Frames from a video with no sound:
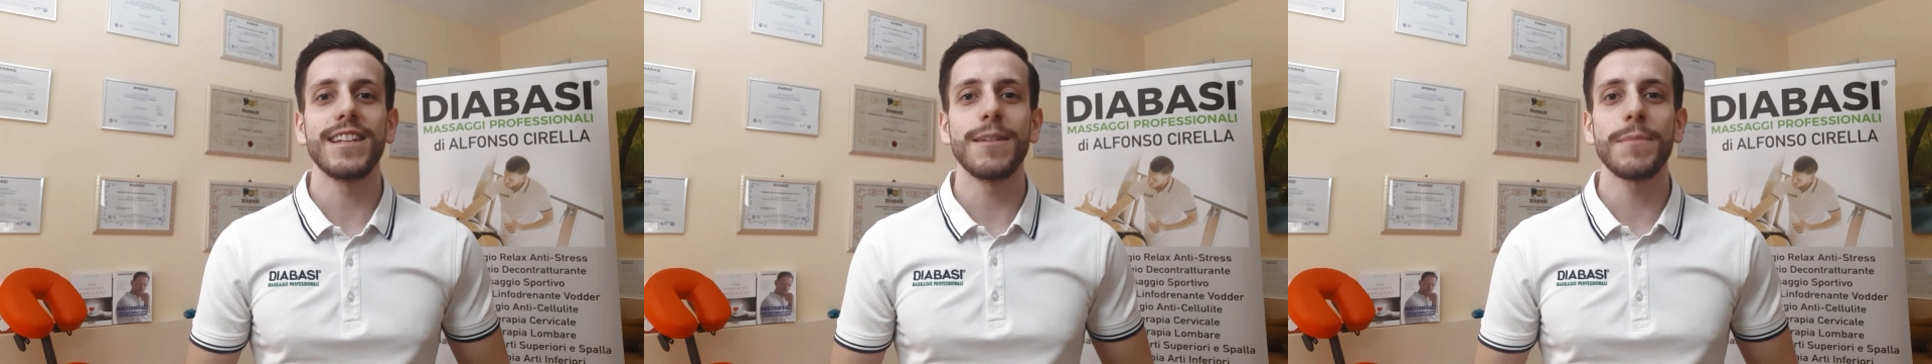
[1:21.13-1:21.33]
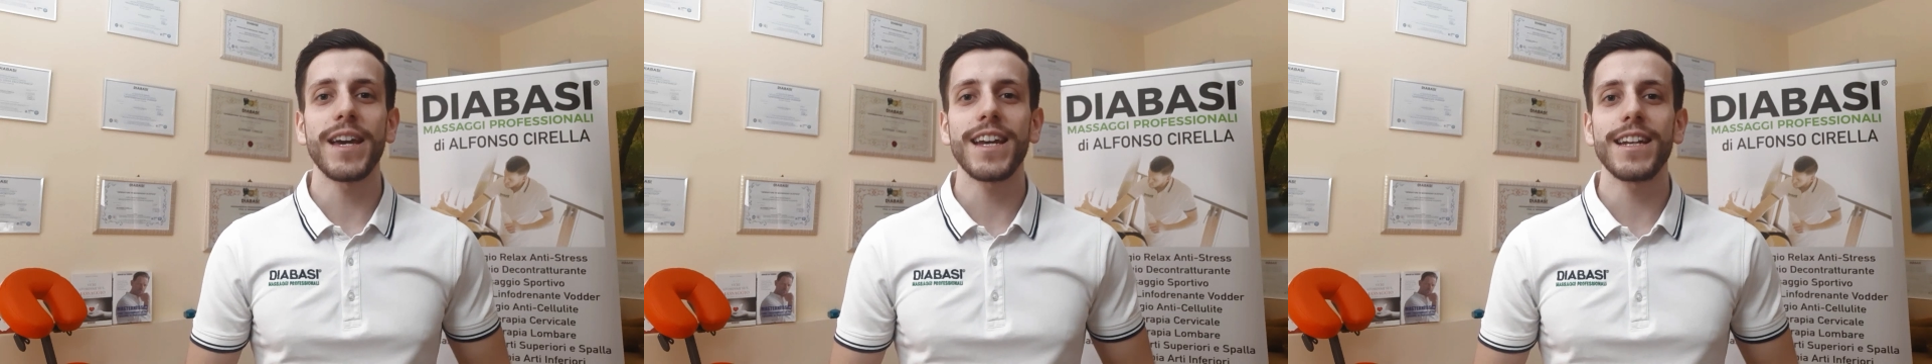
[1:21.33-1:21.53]

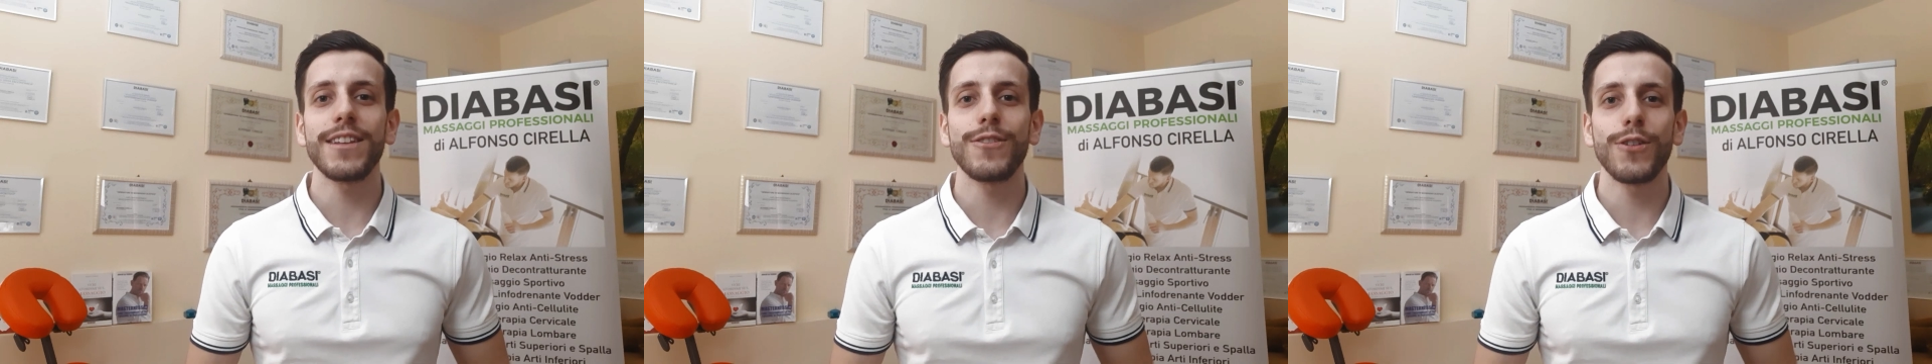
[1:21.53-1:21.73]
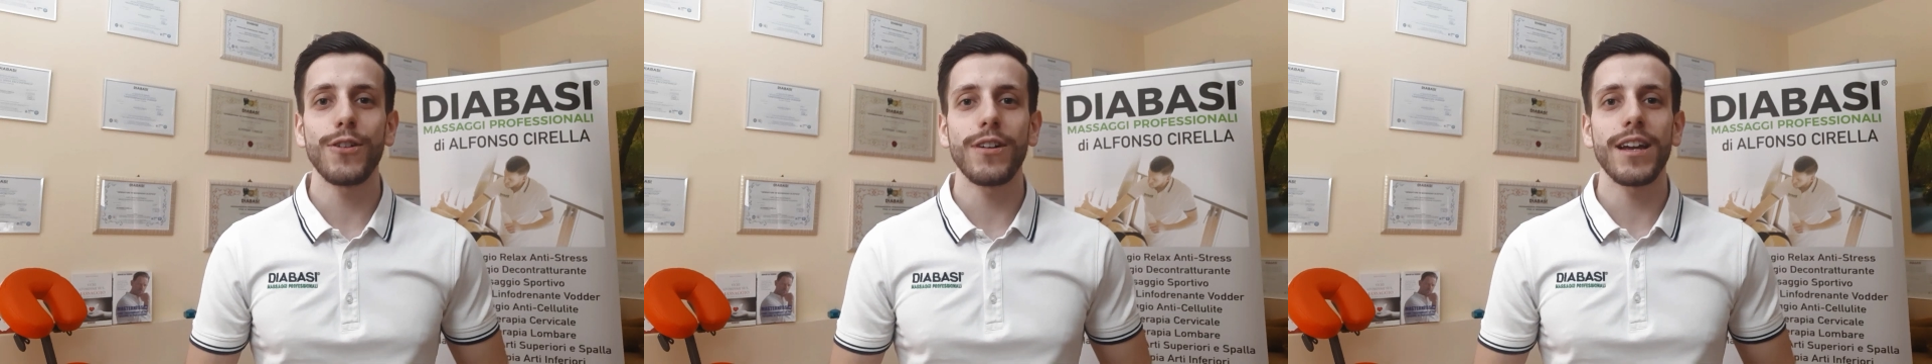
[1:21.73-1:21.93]
di
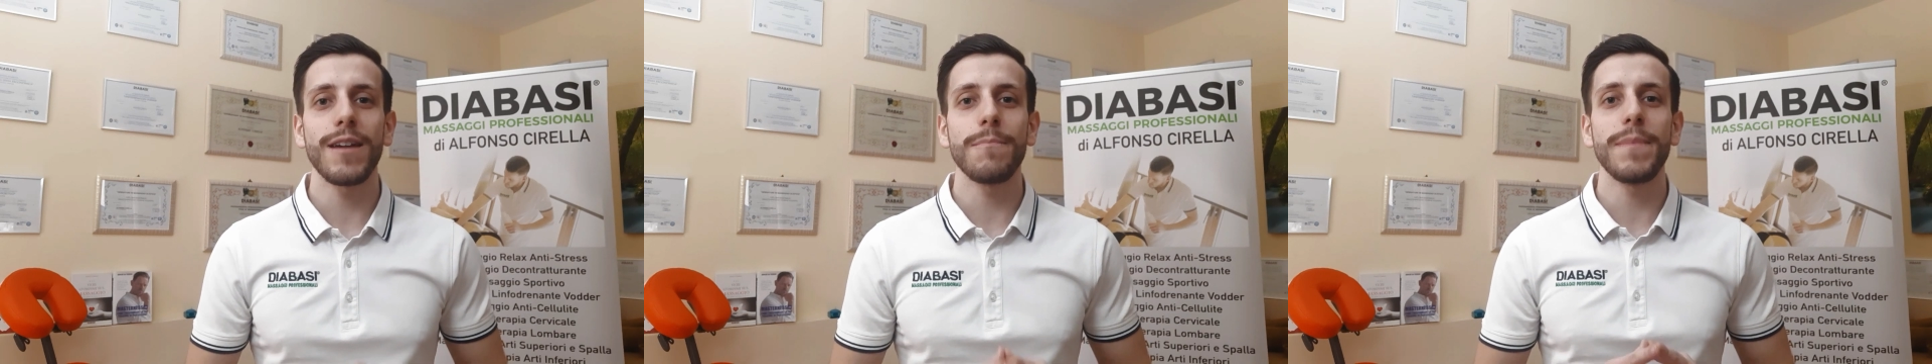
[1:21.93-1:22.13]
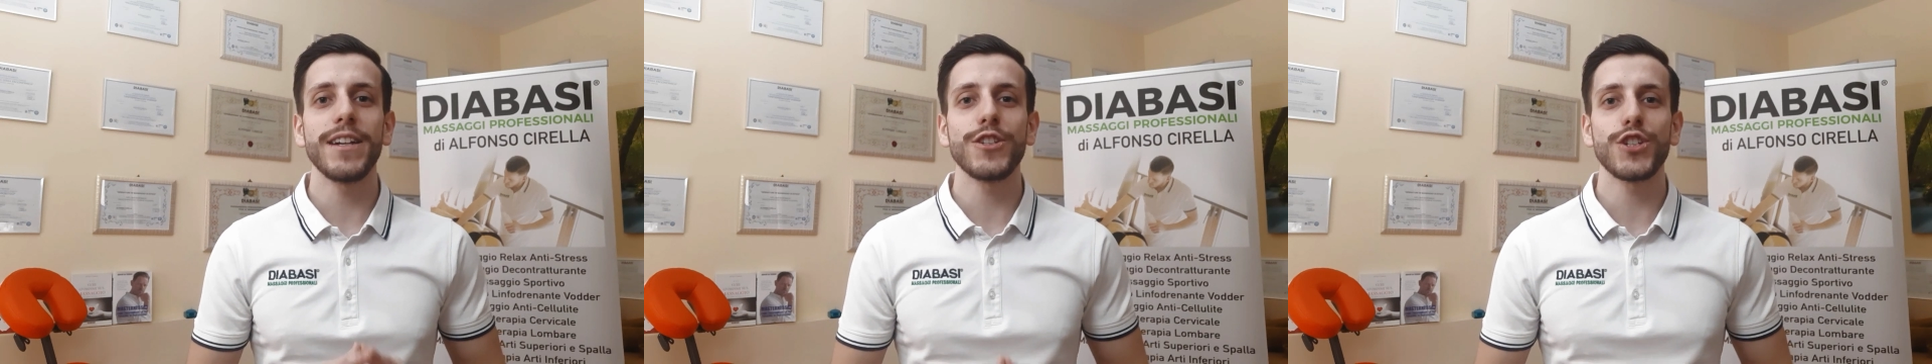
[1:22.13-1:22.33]
merito
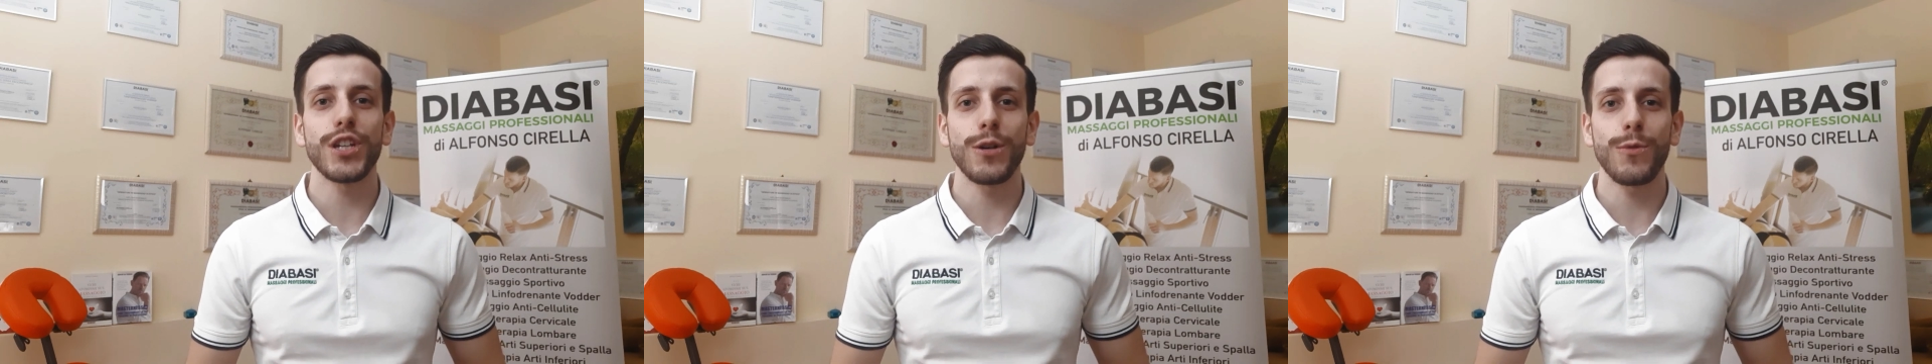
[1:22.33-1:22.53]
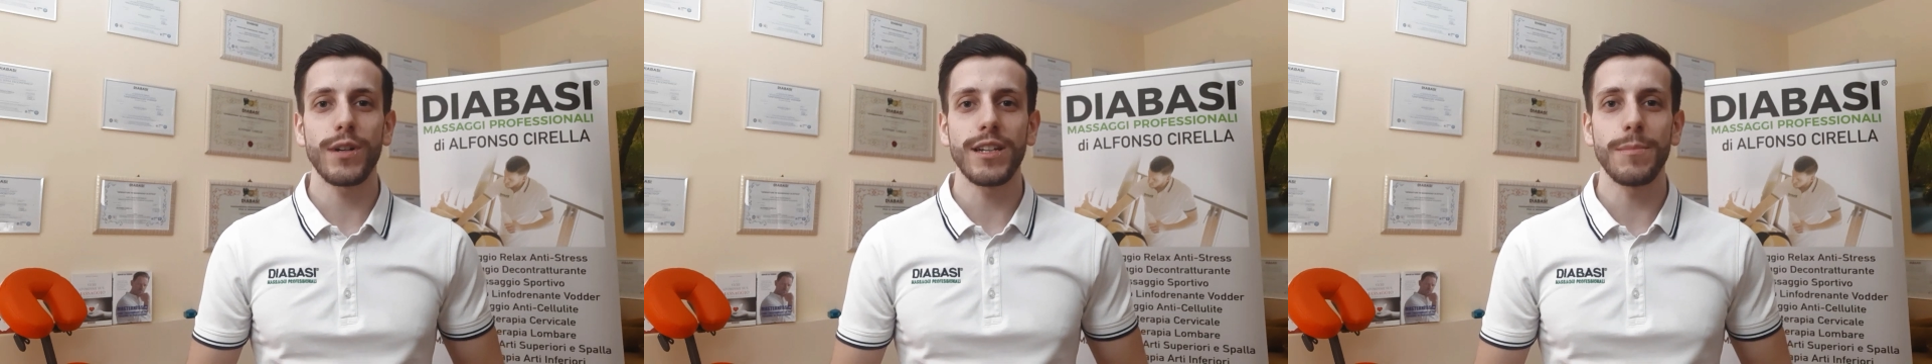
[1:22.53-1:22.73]
e ben
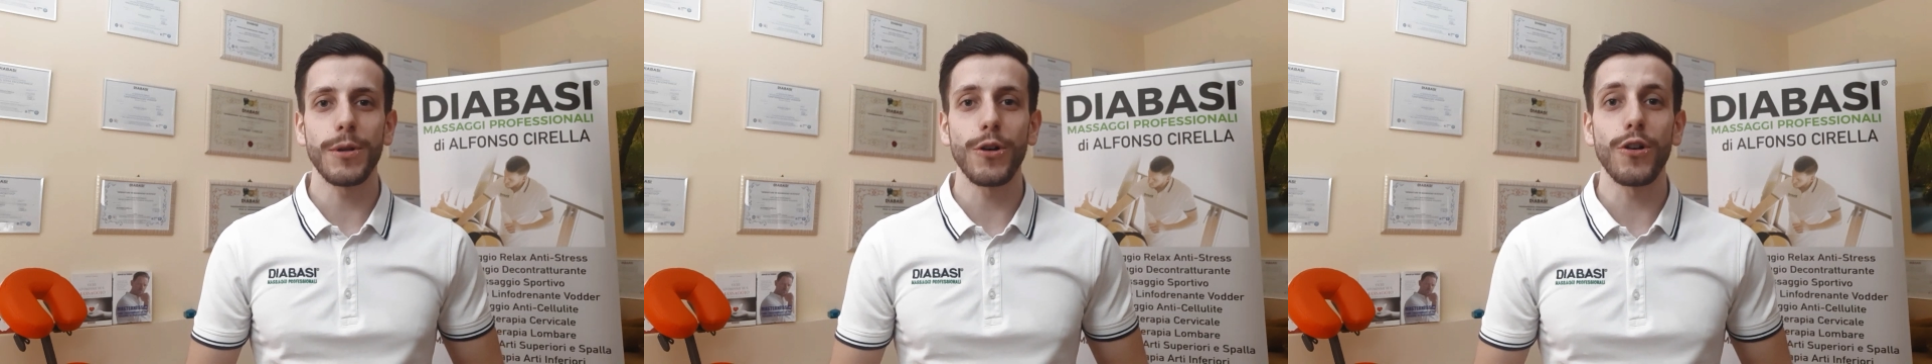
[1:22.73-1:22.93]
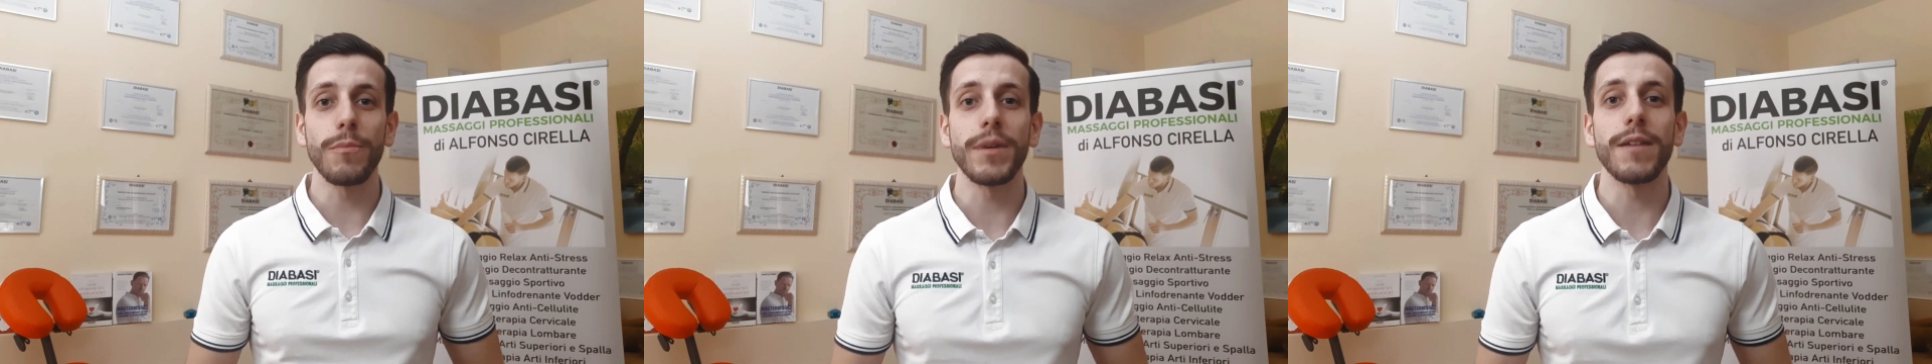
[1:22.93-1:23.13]
5
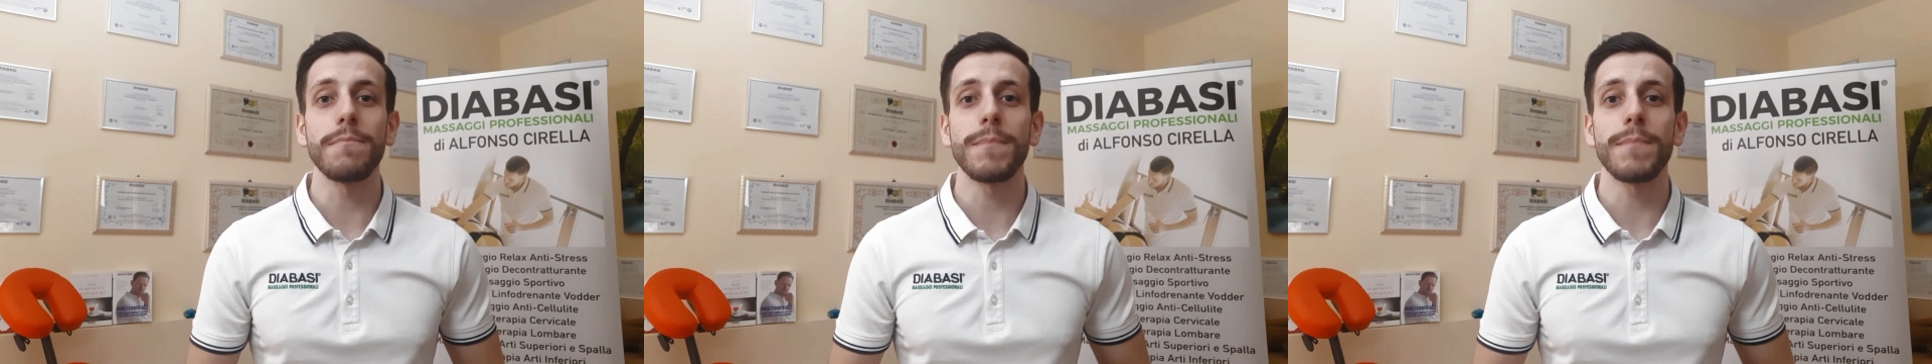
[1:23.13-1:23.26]
diplomi,